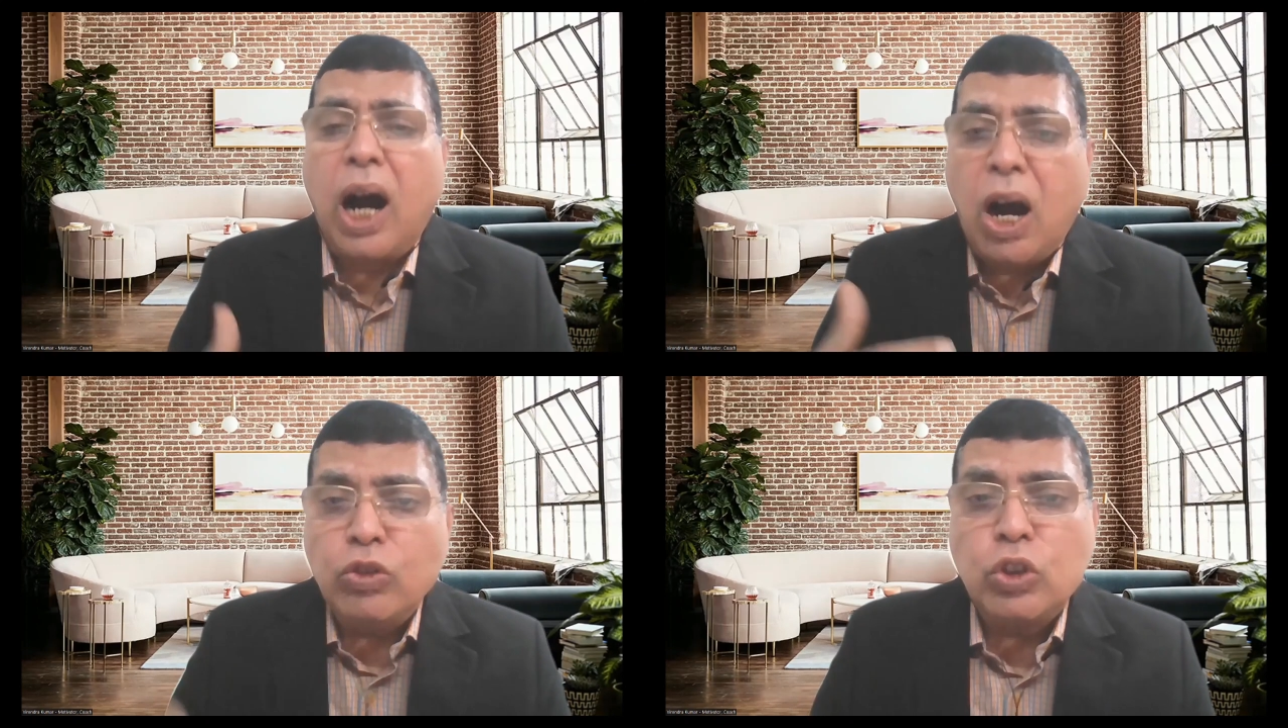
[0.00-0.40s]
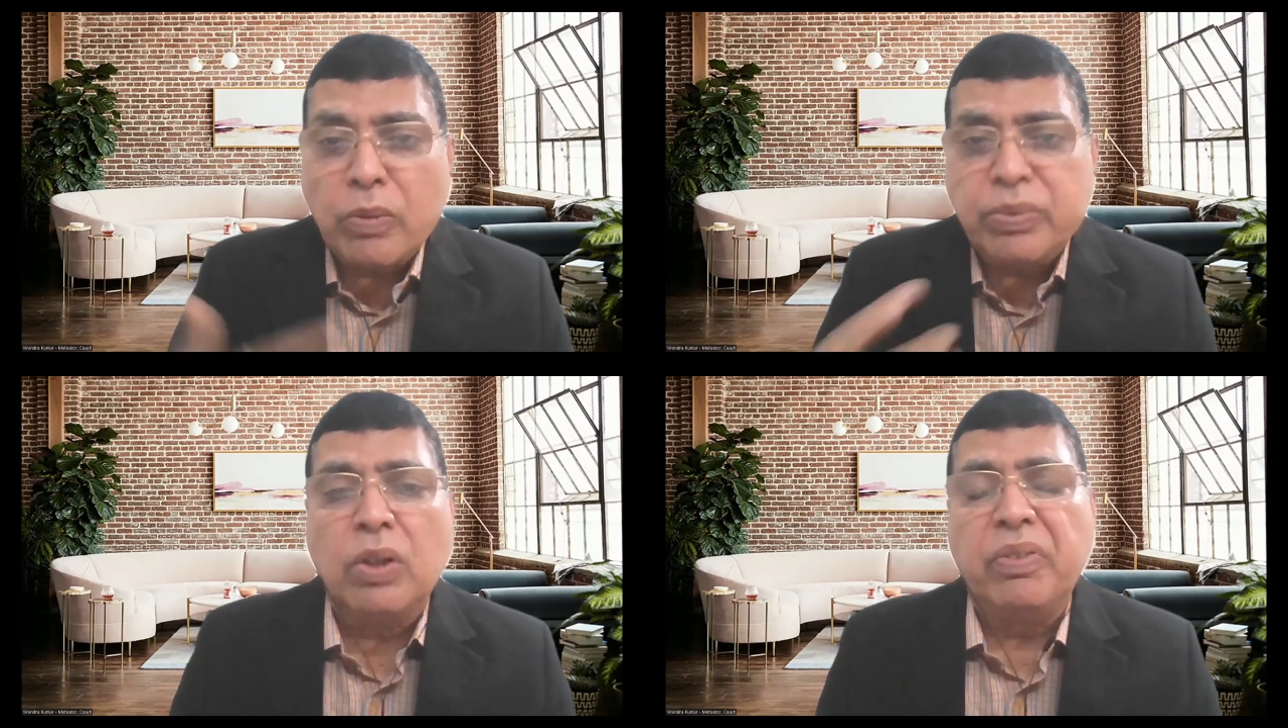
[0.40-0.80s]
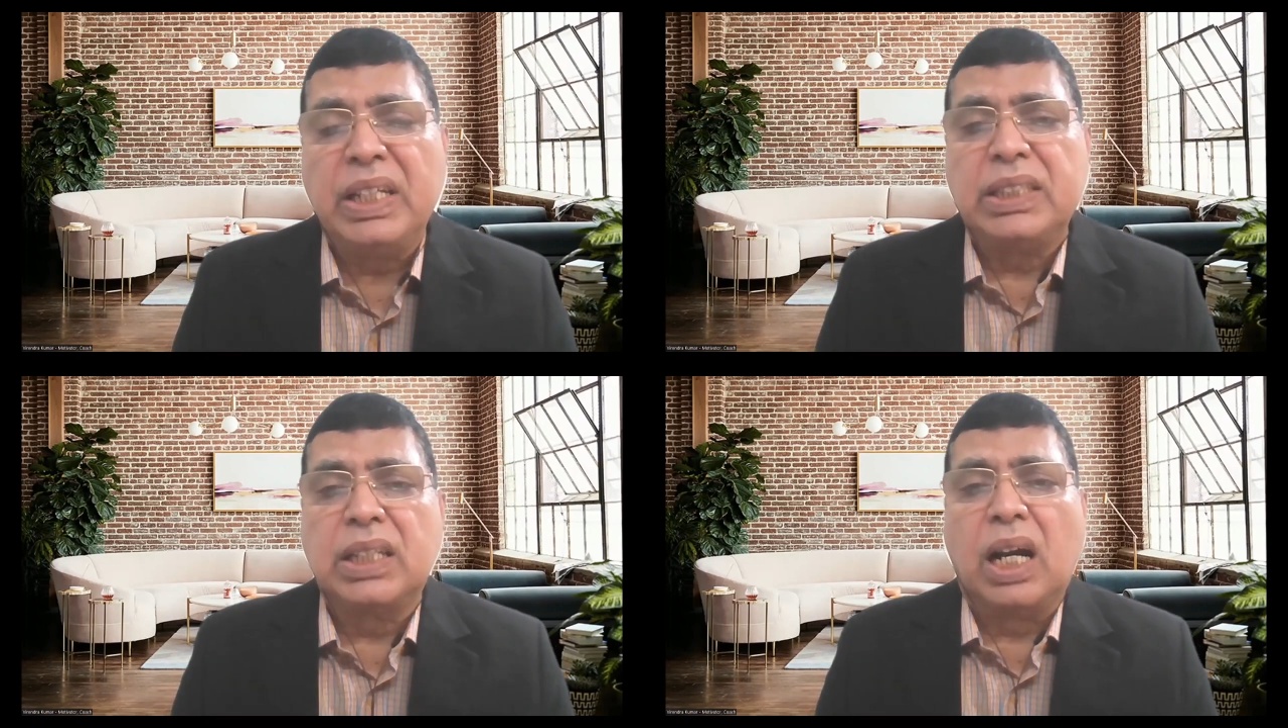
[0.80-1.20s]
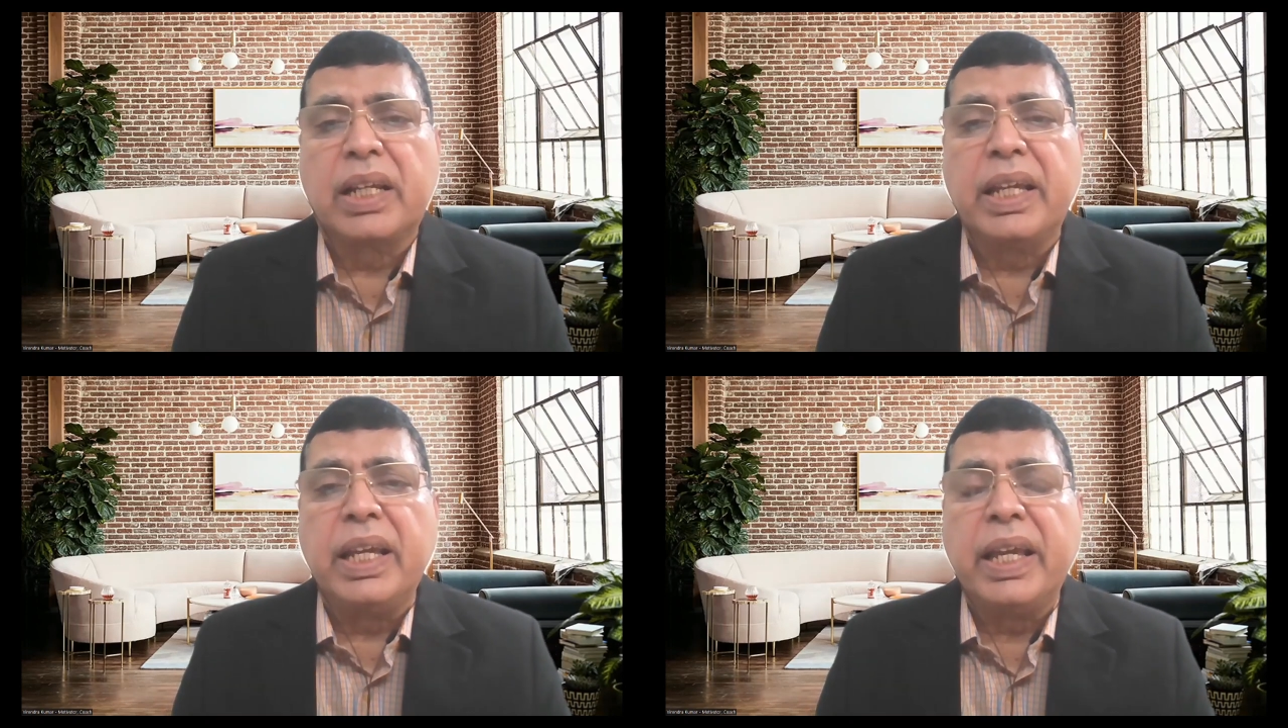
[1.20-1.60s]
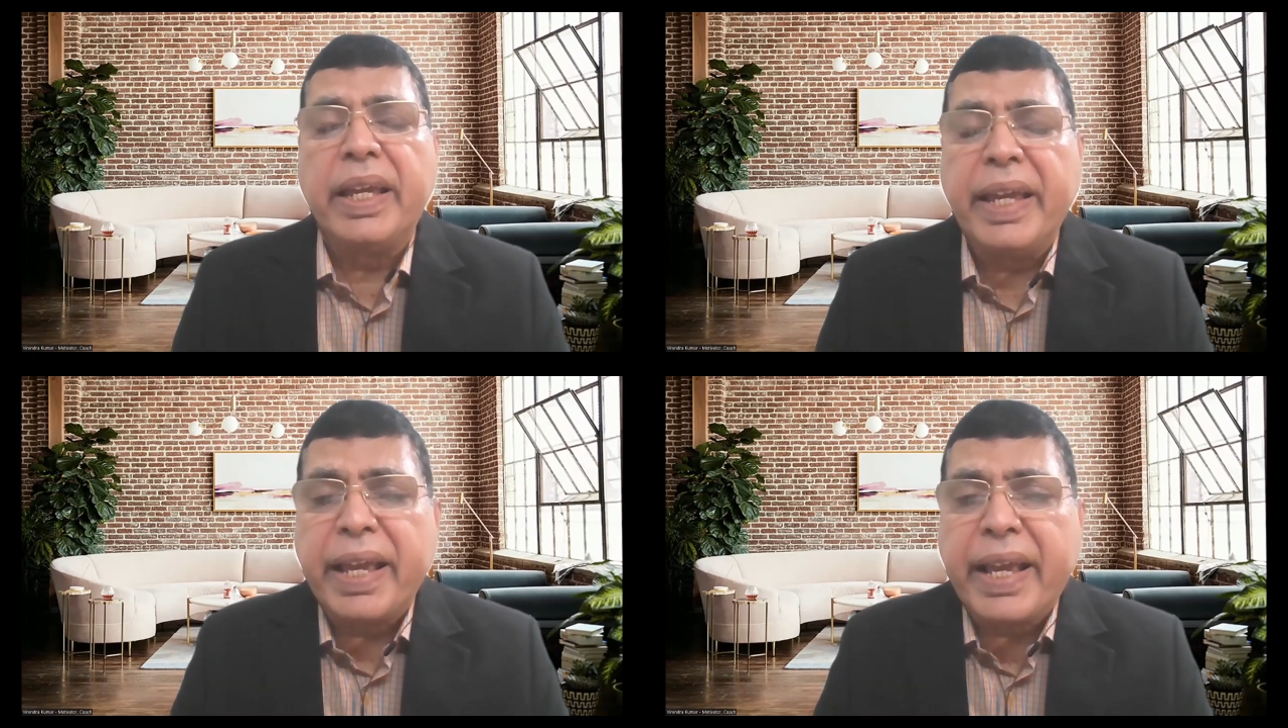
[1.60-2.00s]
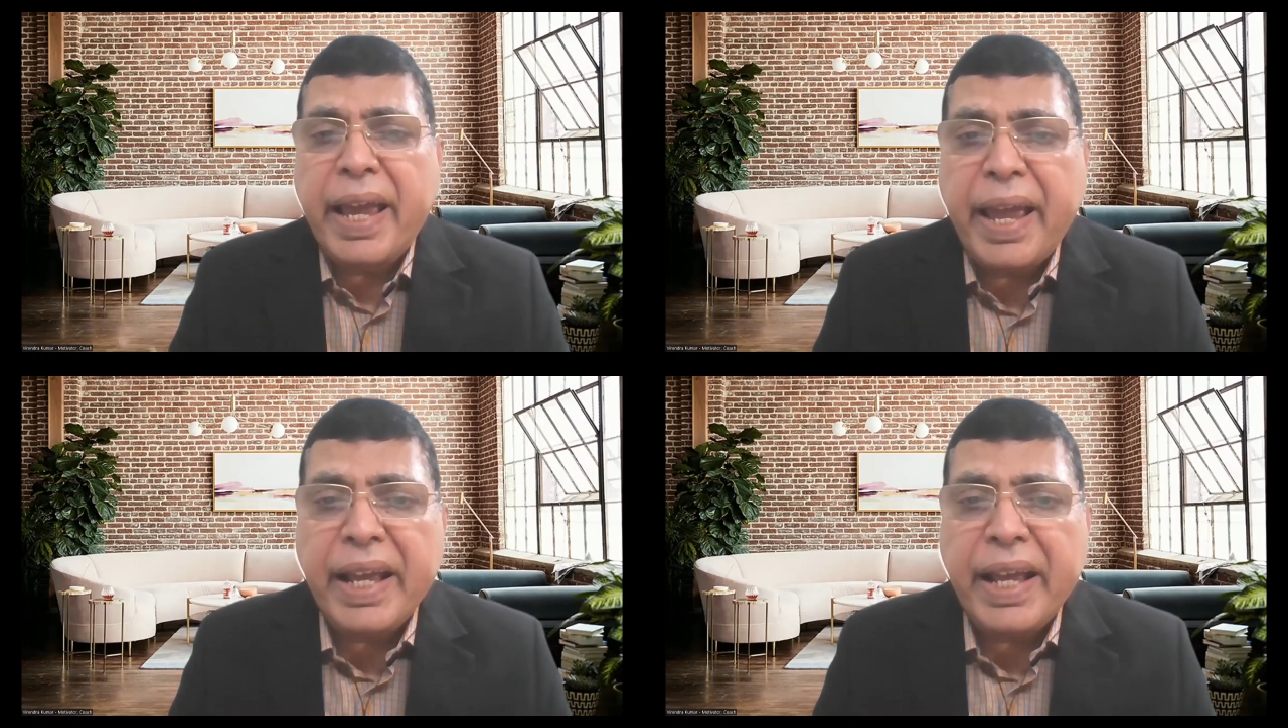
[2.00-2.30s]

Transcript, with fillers: आउट ऑफ द वे जाके एक